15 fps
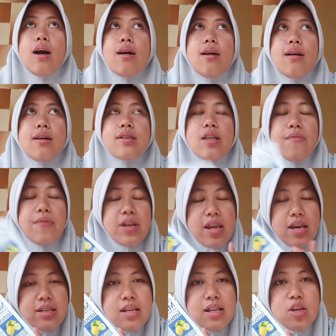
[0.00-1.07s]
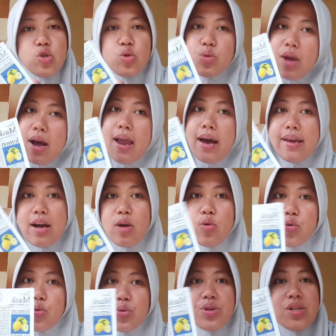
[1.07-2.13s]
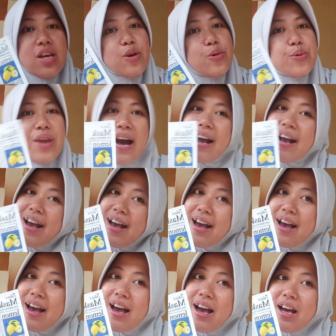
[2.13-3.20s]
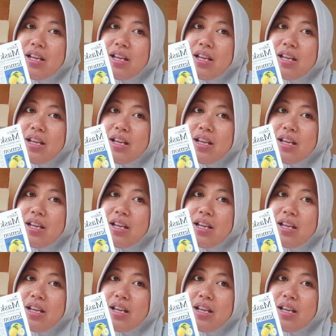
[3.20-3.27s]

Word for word: uh, Seven Days ini sudah layak untuk digunakan